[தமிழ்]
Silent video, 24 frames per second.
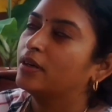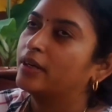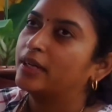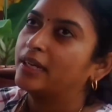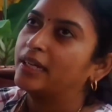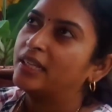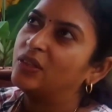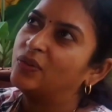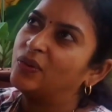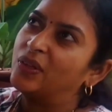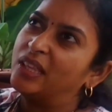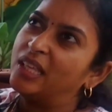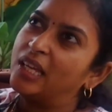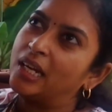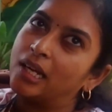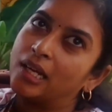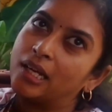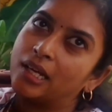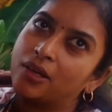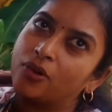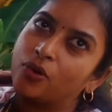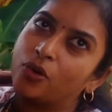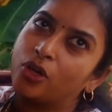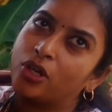இது வந்து
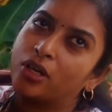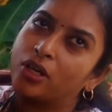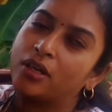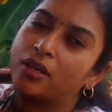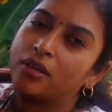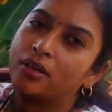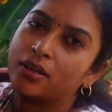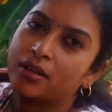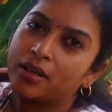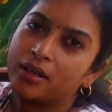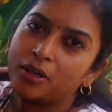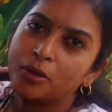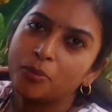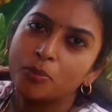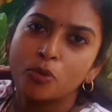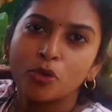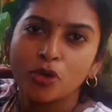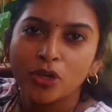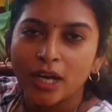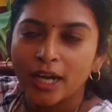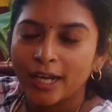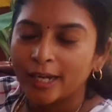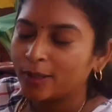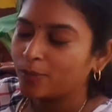எனக்கு ஒரு ரெண்டு
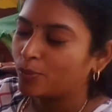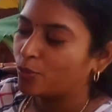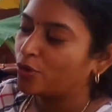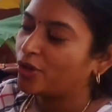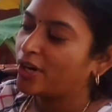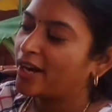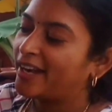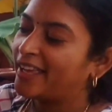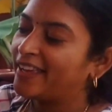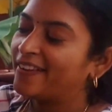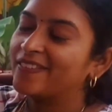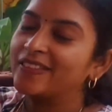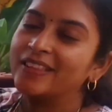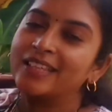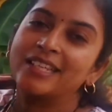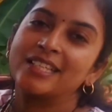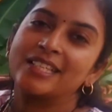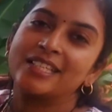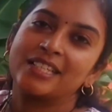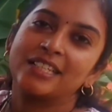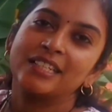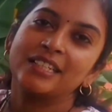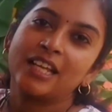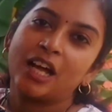மூணு நாளைக்கு முன்னாடியே
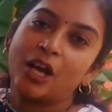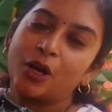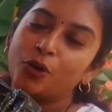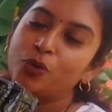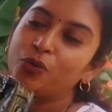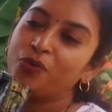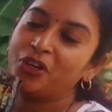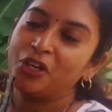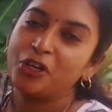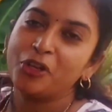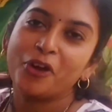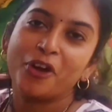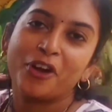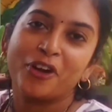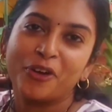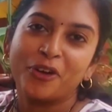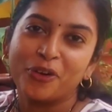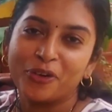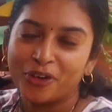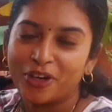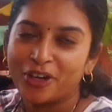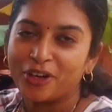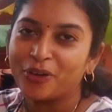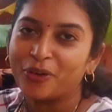வந்துருச்சு நானும் வீடியோ
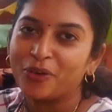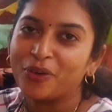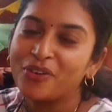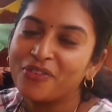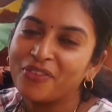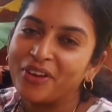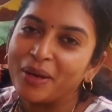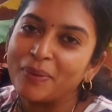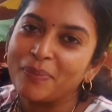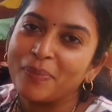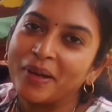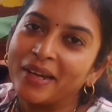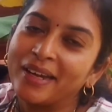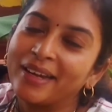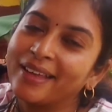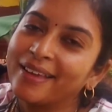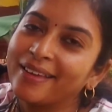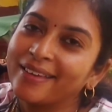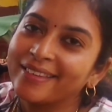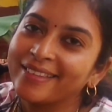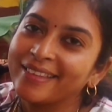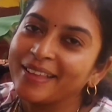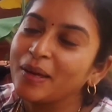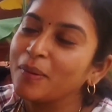எடுக்கணும் எடுக்கணும்னு வெயிட்
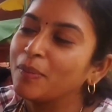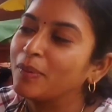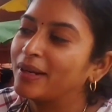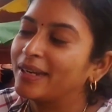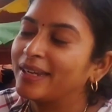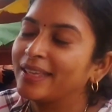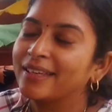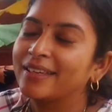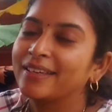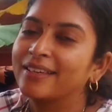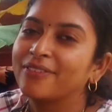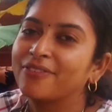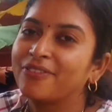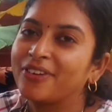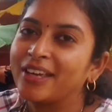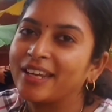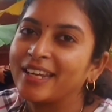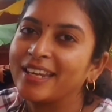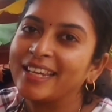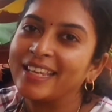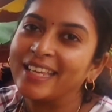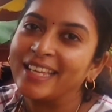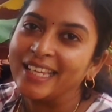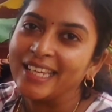பண்ணிகிட்டே இருந்தேன் பட்
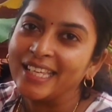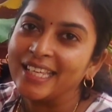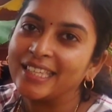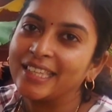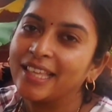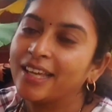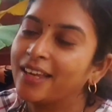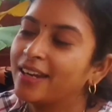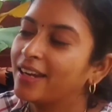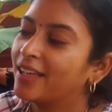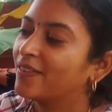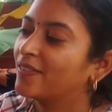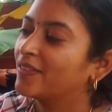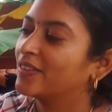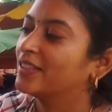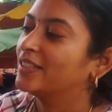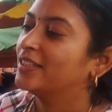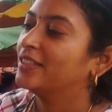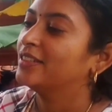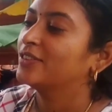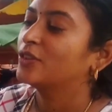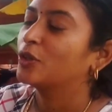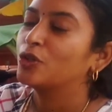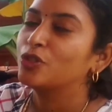ஃபைனலி இன்றைக்கி தான் நான்
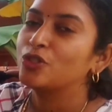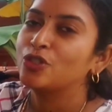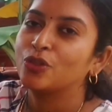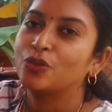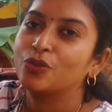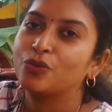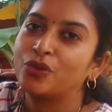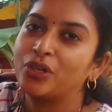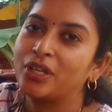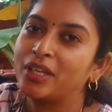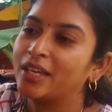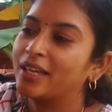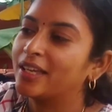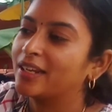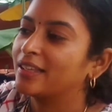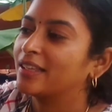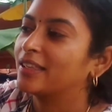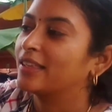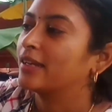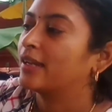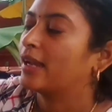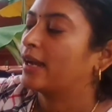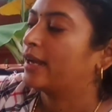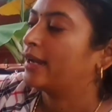வந்து கொஞ்சம் ஃப்ரீயாக
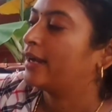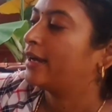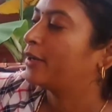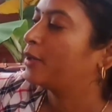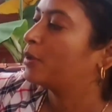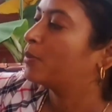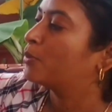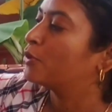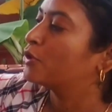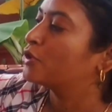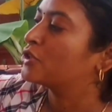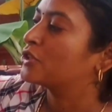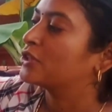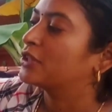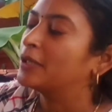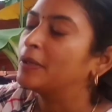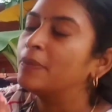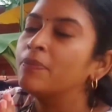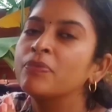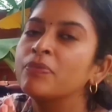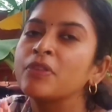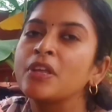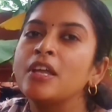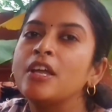இருந்ததுனால எடுக்க
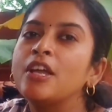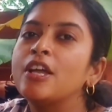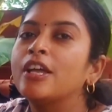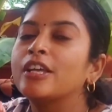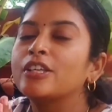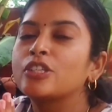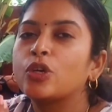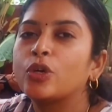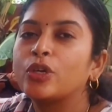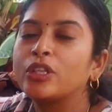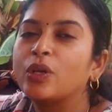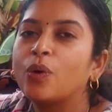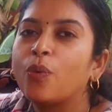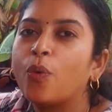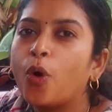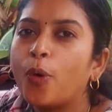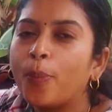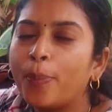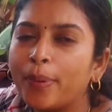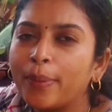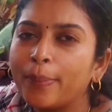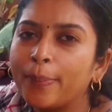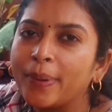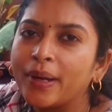முடிஞ்சுது ஸோ இதை
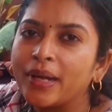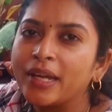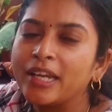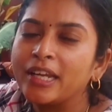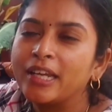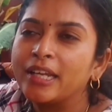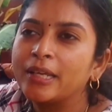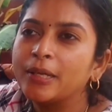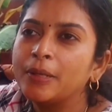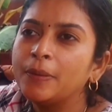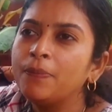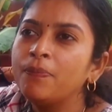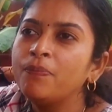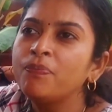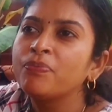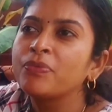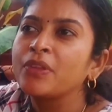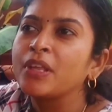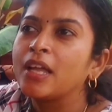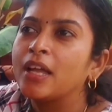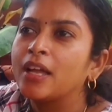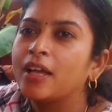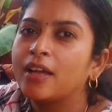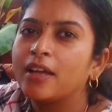ஓப்பன் பண்ணிவிட்டு
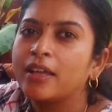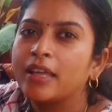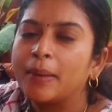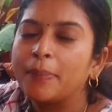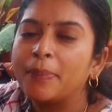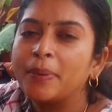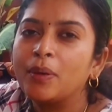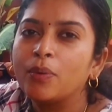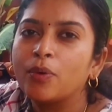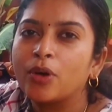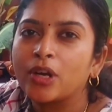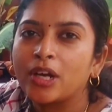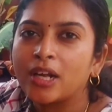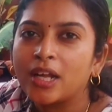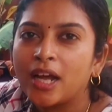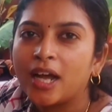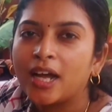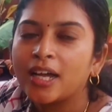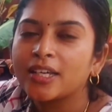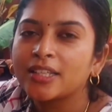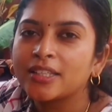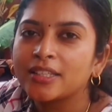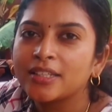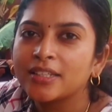எப்படி
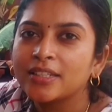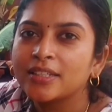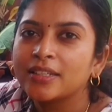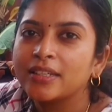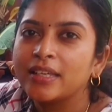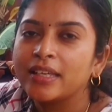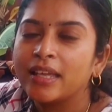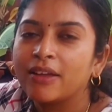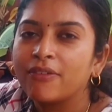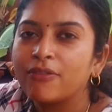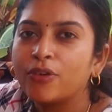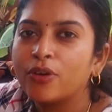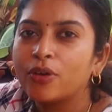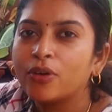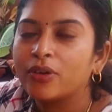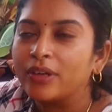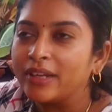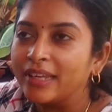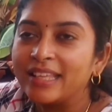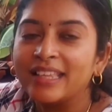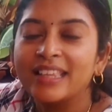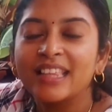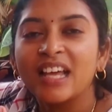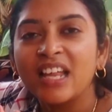ஒர்க் ஆகுது எவ்வளோ
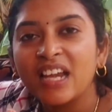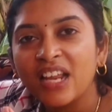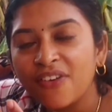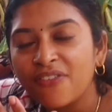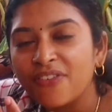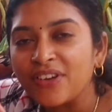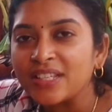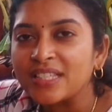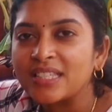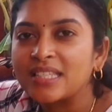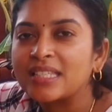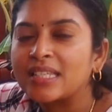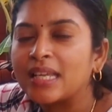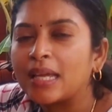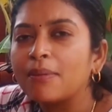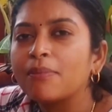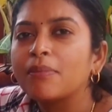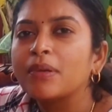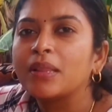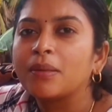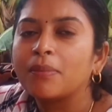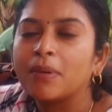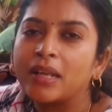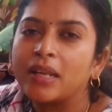இதான் நான் ஃபஸ்ட்
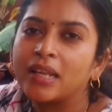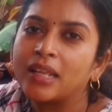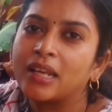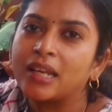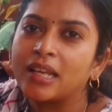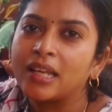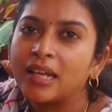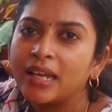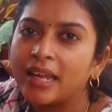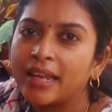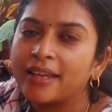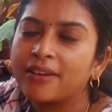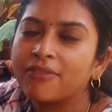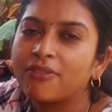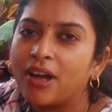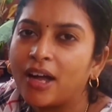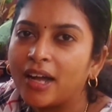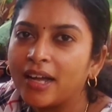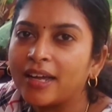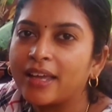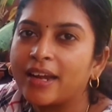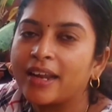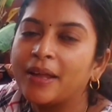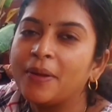டைம் இந்த மாதிரி ரிங் லைட்
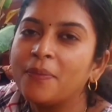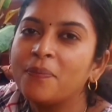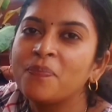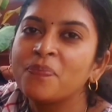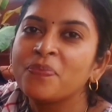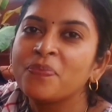வாங்குகிறேன்